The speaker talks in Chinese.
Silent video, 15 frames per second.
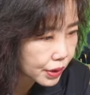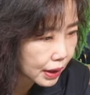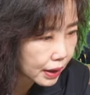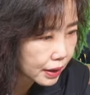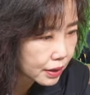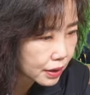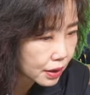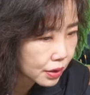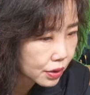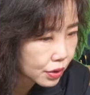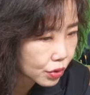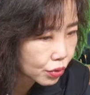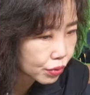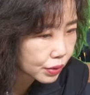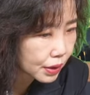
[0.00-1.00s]
香港恒生
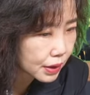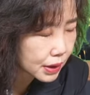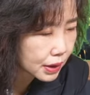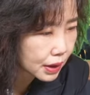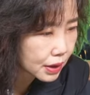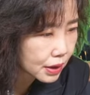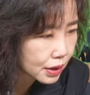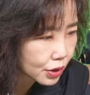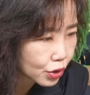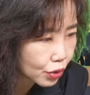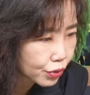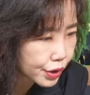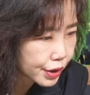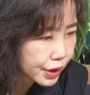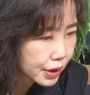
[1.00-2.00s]
指数呢今天是
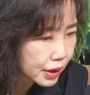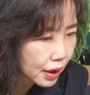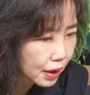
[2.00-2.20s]
休市